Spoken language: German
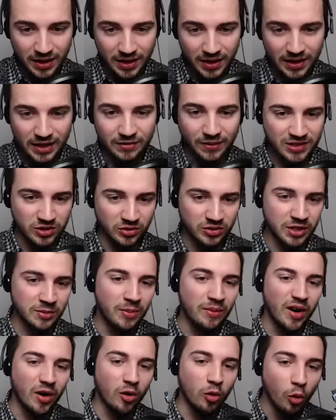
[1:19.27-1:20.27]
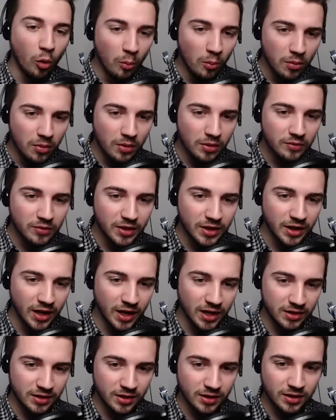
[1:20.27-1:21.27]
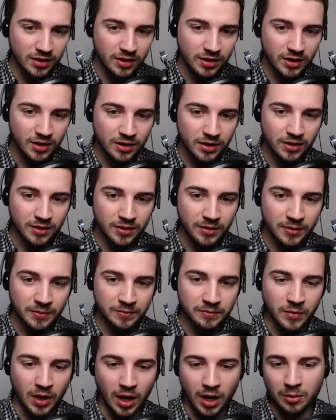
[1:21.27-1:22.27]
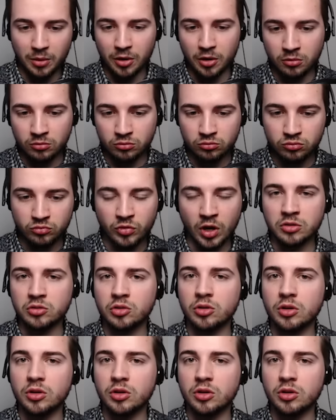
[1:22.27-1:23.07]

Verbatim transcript: Ich weiß auch nicht mehr, warum wir den hatten, aber wir hatten